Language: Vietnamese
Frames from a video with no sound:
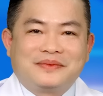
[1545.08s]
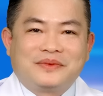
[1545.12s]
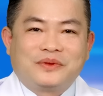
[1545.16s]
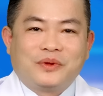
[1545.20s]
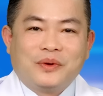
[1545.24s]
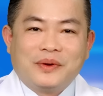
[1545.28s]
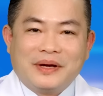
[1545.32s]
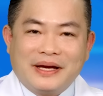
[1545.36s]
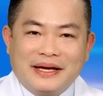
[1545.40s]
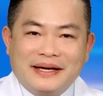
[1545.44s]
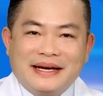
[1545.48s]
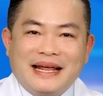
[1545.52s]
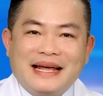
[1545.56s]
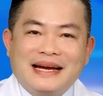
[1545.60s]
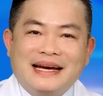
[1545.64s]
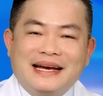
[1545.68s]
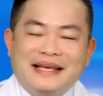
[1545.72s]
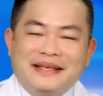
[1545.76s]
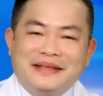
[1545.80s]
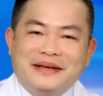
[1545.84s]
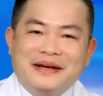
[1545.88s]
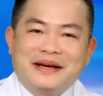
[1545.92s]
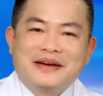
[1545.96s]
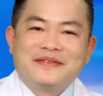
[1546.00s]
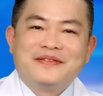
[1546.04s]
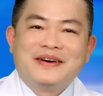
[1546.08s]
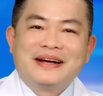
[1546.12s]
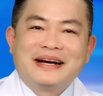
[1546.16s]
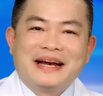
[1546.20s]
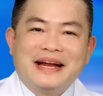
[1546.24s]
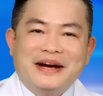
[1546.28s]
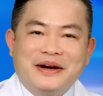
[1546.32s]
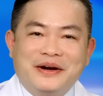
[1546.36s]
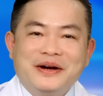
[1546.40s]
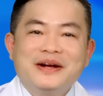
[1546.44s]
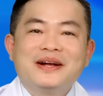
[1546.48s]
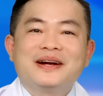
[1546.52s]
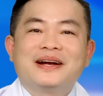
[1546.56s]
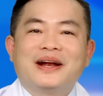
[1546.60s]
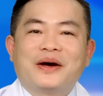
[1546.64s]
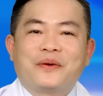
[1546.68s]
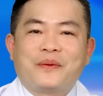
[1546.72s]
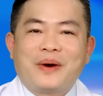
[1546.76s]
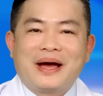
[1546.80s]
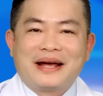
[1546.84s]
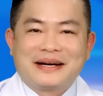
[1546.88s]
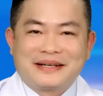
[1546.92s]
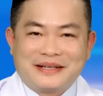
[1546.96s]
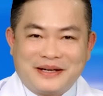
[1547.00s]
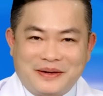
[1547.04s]
Tôi nghĩ đây là những cái vấn đề rất là
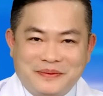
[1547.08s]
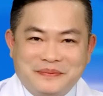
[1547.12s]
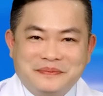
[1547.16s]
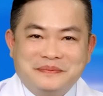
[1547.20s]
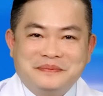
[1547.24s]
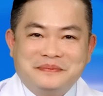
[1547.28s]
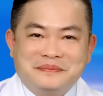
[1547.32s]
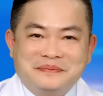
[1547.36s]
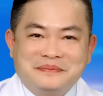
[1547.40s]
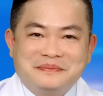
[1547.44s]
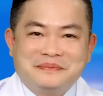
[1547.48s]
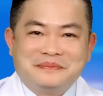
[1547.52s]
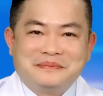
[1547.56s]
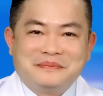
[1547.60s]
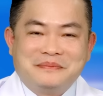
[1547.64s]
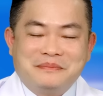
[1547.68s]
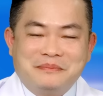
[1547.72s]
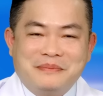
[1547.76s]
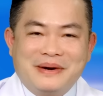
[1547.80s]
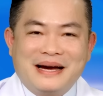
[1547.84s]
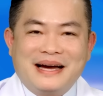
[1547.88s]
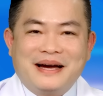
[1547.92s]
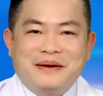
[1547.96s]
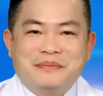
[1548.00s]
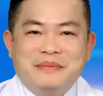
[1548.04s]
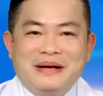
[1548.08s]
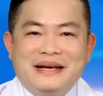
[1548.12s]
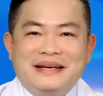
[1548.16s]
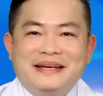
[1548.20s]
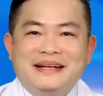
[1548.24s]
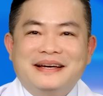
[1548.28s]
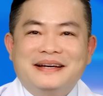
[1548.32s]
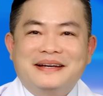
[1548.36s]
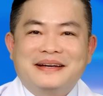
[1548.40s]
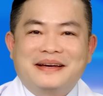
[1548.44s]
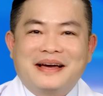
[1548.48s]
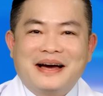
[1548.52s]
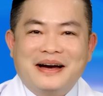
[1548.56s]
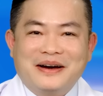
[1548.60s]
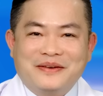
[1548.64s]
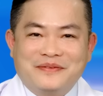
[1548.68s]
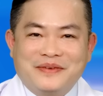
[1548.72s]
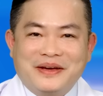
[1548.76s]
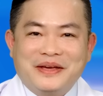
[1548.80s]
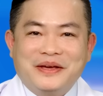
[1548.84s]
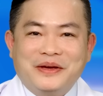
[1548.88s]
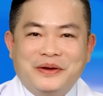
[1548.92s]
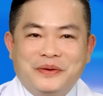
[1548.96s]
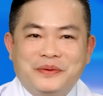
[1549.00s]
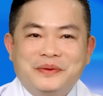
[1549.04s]
quan trọng mà bệnh nhân cần
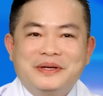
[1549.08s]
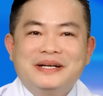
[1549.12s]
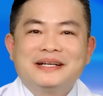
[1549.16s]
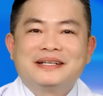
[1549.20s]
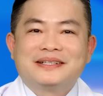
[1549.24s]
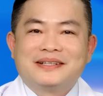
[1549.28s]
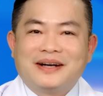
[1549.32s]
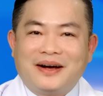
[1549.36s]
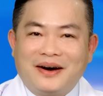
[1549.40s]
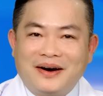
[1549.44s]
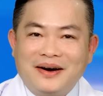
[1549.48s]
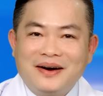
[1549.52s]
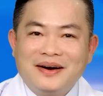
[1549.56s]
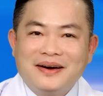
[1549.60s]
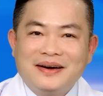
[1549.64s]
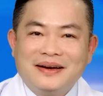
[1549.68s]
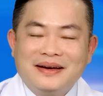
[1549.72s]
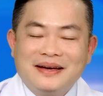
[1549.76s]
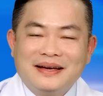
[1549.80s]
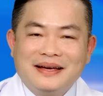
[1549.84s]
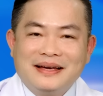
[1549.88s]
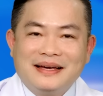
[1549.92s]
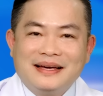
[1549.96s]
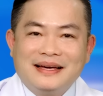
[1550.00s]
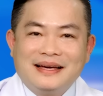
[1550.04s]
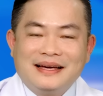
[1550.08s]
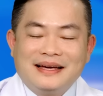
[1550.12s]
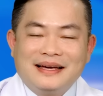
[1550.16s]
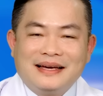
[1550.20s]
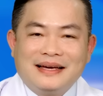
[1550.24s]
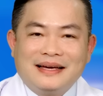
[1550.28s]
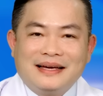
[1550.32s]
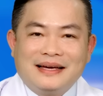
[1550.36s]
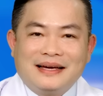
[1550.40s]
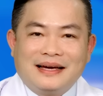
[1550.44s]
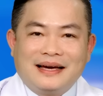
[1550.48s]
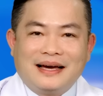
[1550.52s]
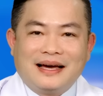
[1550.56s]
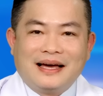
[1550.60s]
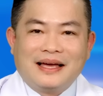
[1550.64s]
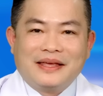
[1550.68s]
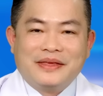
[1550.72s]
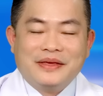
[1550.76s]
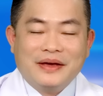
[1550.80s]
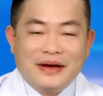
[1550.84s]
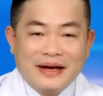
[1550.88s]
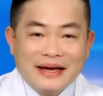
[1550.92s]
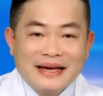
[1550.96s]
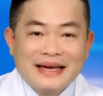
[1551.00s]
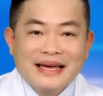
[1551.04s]
phải hiểu rất rõ.
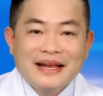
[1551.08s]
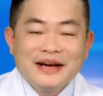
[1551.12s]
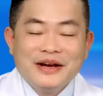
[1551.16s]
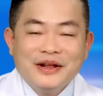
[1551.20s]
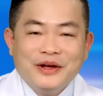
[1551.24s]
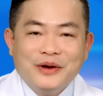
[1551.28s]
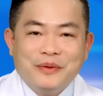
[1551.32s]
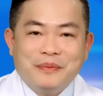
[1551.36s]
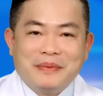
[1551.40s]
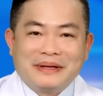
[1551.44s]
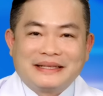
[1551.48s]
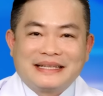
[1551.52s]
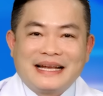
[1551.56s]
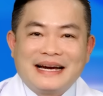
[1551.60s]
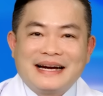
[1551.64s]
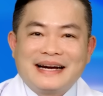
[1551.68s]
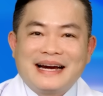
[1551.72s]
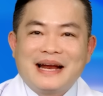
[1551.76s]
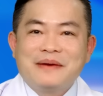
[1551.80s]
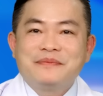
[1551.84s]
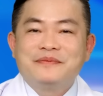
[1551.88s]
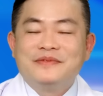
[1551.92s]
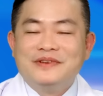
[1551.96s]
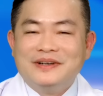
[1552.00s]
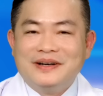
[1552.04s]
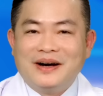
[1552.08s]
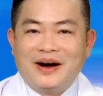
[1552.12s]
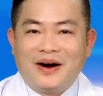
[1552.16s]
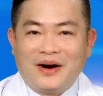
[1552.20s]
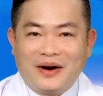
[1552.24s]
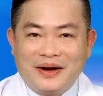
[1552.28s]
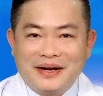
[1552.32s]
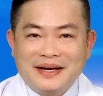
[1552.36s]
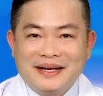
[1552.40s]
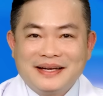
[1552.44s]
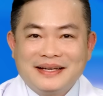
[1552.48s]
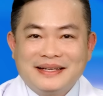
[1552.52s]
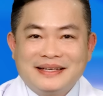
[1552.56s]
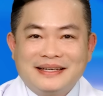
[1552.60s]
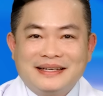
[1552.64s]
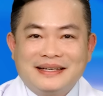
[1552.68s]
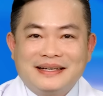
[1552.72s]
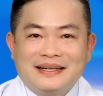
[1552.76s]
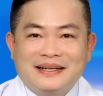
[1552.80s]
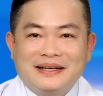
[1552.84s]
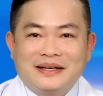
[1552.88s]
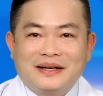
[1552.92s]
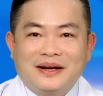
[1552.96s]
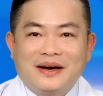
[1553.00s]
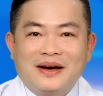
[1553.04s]
Những cái điều mà Thanh Ráp vừa hỏi đó
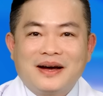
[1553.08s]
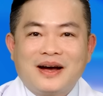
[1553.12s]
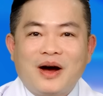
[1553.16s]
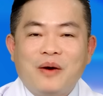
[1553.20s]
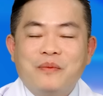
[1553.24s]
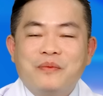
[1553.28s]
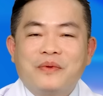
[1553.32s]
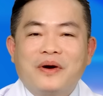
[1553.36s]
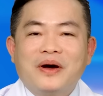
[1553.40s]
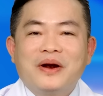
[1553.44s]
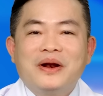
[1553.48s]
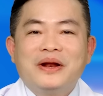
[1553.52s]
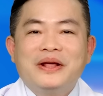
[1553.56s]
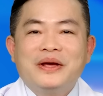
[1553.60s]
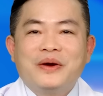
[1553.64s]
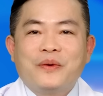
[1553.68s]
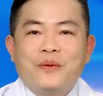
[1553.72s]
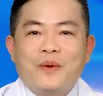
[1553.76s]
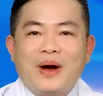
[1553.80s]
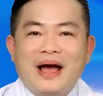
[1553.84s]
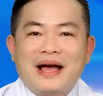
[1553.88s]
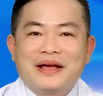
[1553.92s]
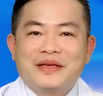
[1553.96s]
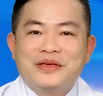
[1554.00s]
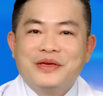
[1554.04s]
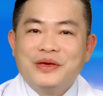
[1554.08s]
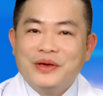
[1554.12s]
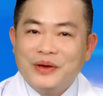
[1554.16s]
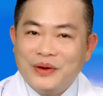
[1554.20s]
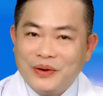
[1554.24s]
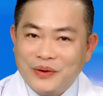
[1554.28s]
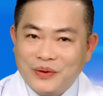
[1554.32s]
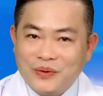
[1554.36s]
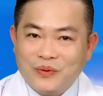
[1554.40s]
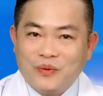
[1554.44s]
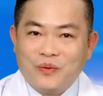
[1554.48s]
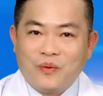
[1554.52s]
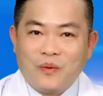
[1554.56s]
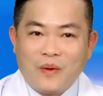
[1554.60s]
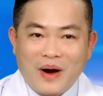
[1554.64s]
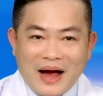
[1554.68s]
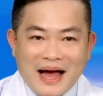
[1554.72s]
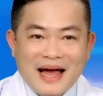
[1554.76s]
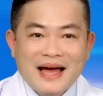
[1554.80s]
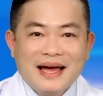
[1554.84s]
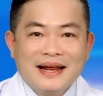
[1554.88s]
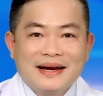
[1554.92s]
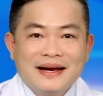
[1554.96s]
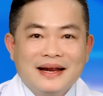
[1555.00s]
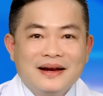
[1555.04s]
nó không có liên quan nhiều
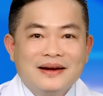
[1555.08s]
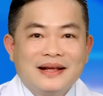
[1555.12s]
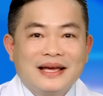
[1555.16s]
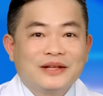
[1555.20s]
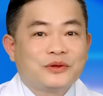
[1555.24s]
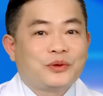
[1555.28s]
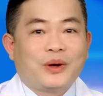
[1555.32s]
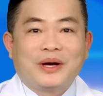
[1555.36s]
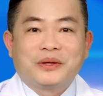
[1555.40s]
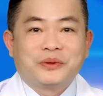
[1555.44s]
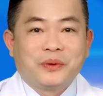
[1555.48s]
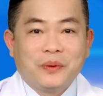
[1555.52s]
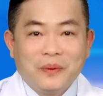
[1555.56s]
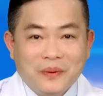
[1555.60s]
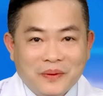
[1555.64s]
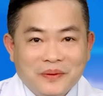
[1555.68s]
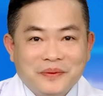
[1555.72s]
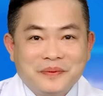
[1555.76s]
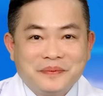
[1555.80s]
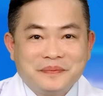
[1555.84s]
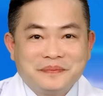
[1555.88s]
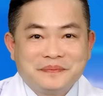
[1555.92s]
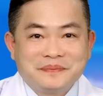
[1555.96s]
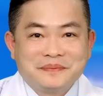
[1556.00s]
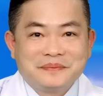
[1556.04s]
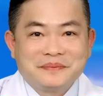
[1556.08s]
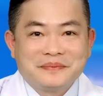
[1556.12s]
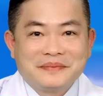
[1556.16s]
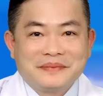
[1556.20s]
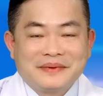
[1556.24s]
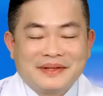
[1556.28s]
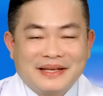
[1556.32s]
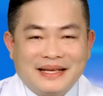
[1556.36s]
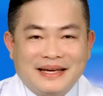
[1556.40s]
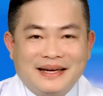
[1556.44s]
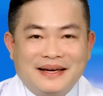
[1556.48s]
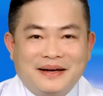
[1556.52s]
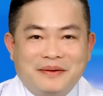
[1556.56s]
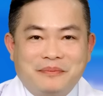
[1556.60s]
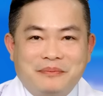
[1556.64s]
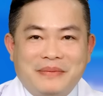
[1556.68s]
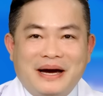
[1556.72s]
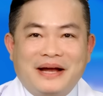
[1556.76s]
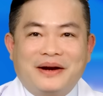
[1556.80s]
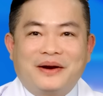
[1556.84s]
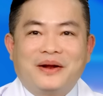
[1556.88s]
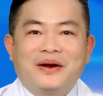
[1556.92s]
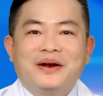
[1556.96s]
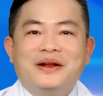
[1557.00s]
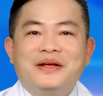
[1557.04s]
quá đến cái toa thuốc
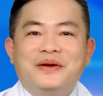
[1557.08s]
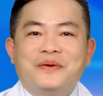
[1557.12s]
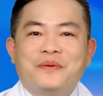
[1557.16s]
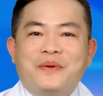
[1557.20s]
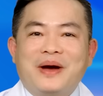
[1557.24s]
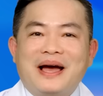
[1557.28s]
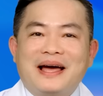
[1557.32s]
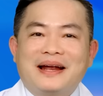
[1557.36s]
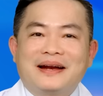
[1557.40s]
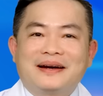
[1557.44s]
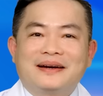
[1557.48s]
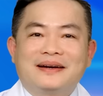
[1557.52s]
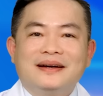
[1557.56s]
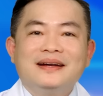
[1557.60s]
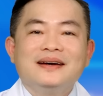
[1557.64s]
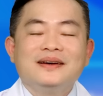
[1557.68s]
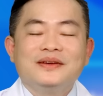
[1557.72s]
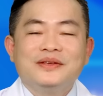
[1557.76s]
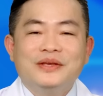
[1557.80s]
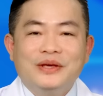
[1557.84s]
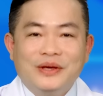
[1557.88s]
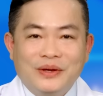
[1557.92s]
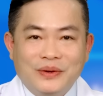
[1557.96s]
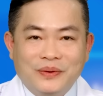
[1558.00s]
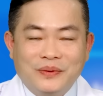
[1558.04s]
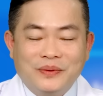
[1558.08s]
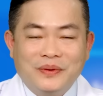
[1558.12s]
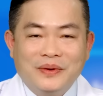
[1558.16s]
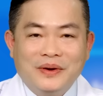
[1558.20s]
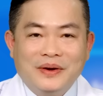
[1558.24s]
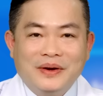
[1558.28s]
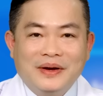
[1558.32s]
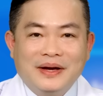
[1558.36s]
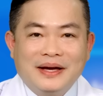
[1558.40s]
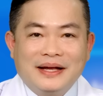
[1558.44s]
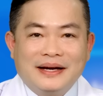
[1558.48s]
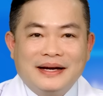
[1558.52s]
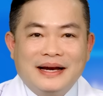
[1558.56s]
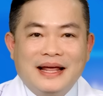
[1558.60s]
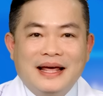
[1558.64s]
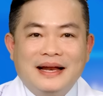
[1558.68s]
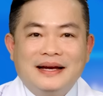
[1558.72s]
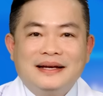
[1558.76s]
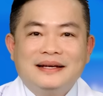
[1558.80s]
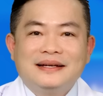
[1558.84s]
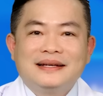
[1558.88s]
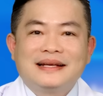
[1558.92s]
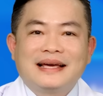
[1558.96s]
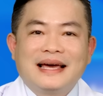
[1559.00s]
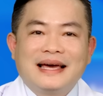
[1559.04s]
mà nó liên quan rất nhiều
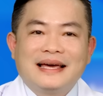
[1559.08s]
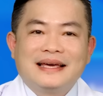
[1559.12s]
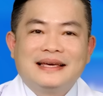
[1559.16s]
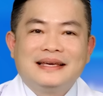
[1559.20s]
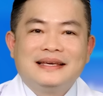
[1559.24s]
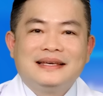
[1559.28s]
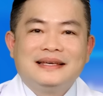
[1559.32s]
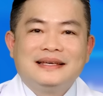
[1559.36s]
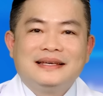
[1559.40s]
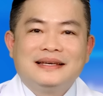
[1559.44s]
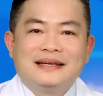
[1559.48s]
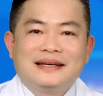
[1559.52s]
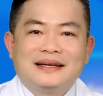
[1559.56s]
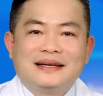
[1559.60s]
đến cái